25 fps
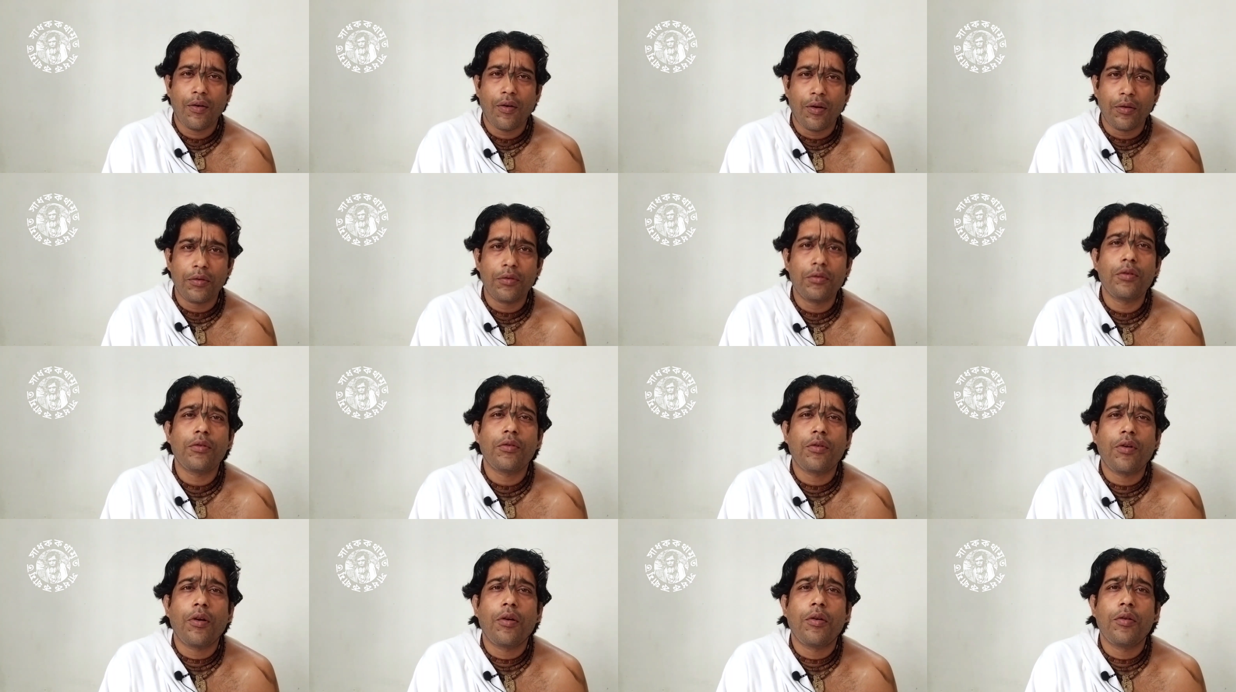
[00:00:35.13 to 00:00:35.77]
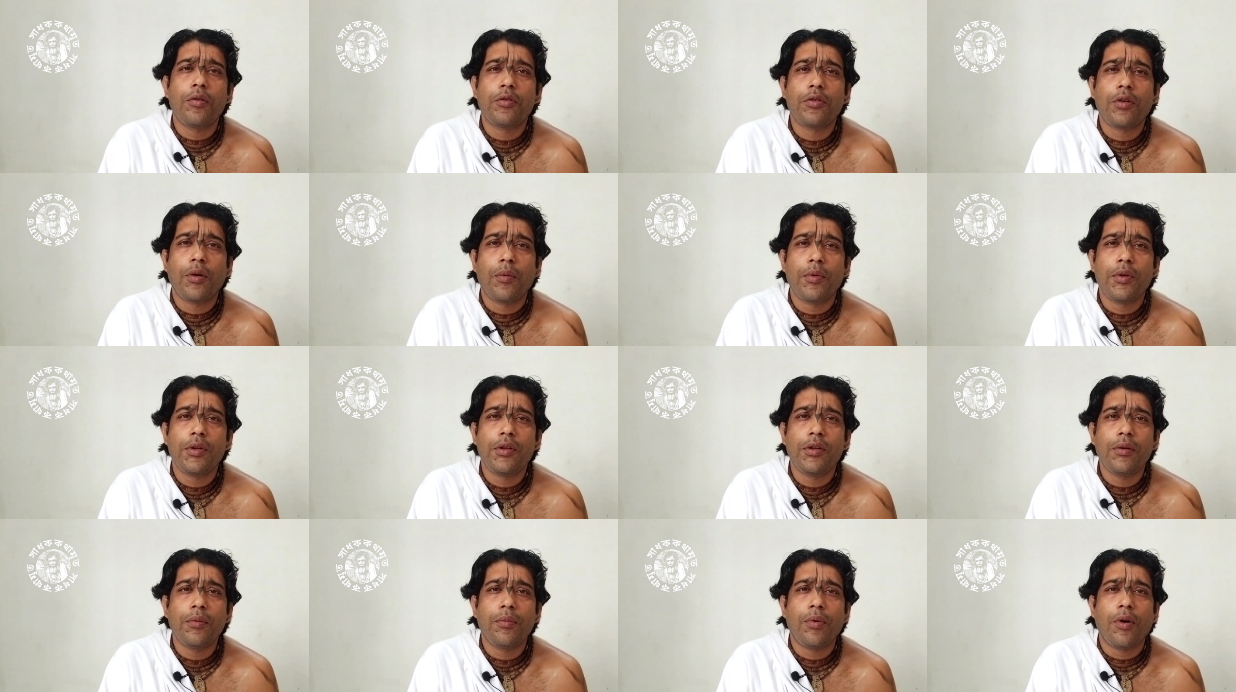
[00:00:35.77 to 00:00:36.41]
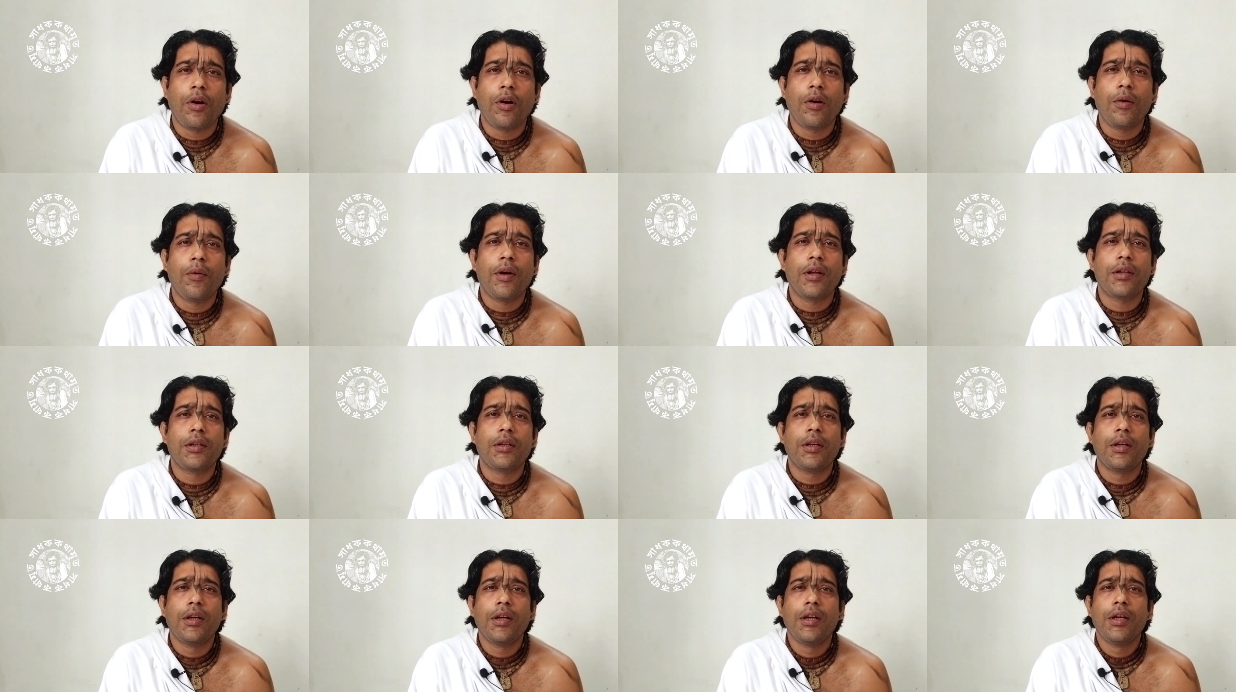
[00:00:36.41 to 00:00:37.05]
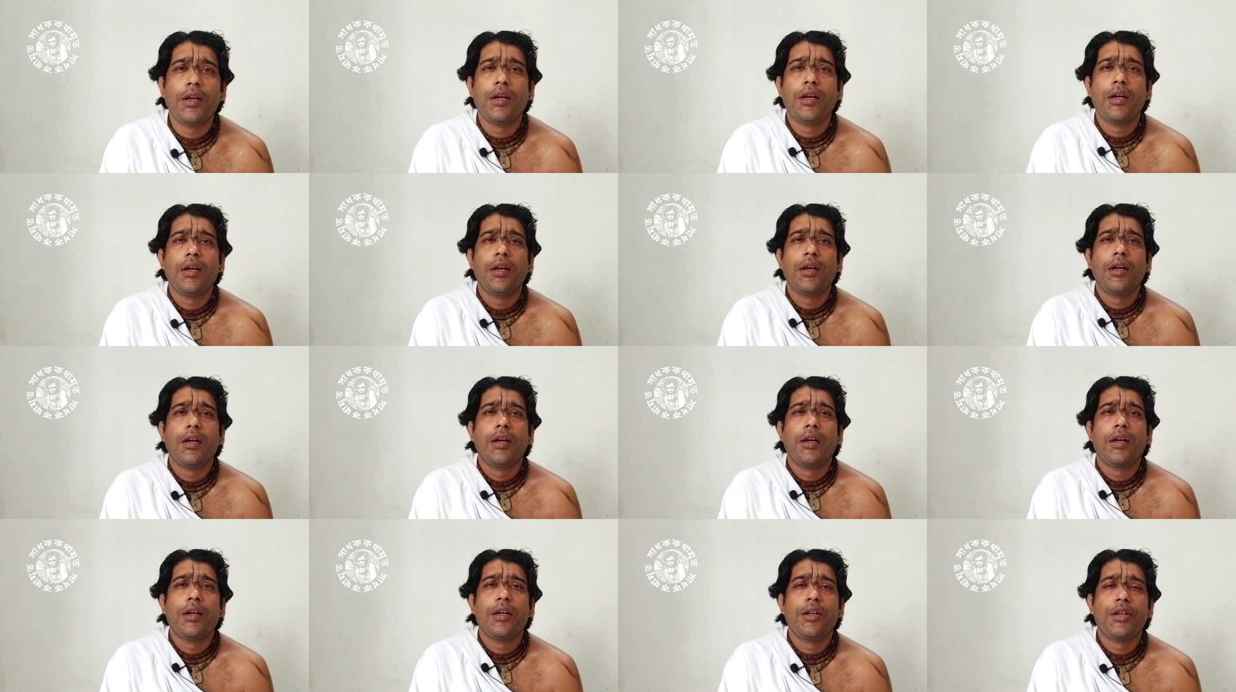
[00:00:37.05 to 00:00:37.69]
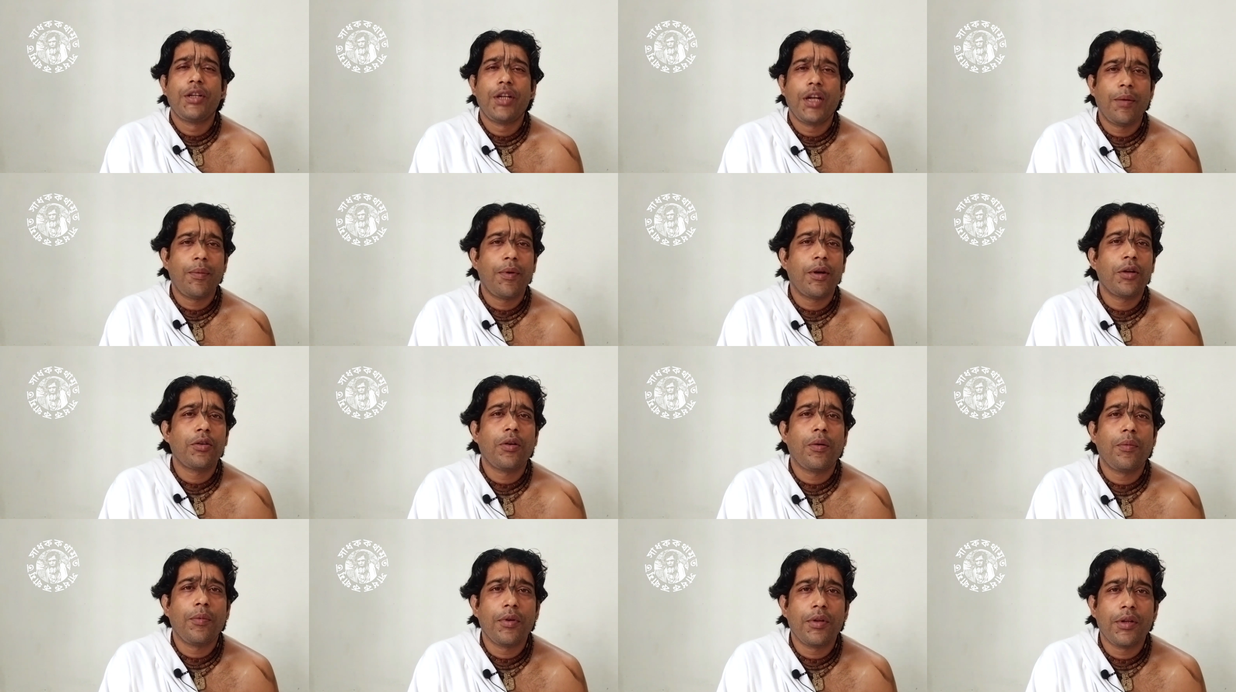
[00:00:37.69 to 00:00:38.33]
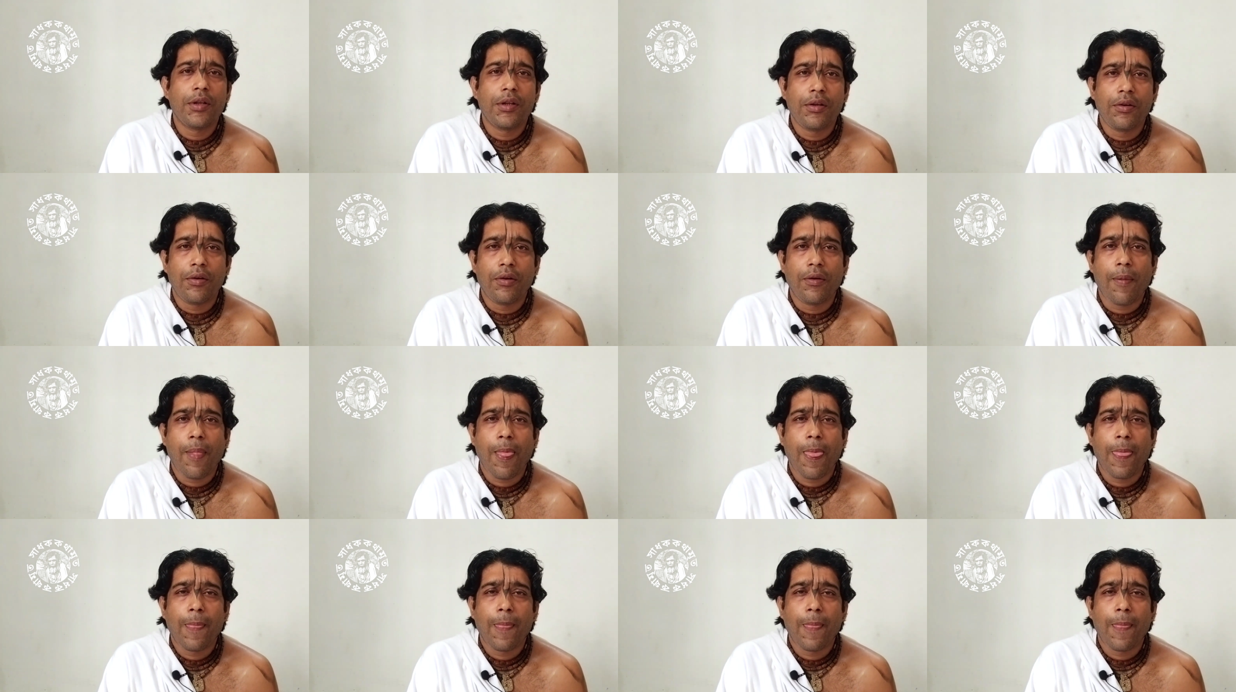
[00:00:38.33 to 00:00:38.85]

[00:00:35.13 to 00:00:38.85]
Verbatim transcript: অন্তঃকরণ সম্বন্ধীয় ভগবত সেবা সম্বন্ধীয়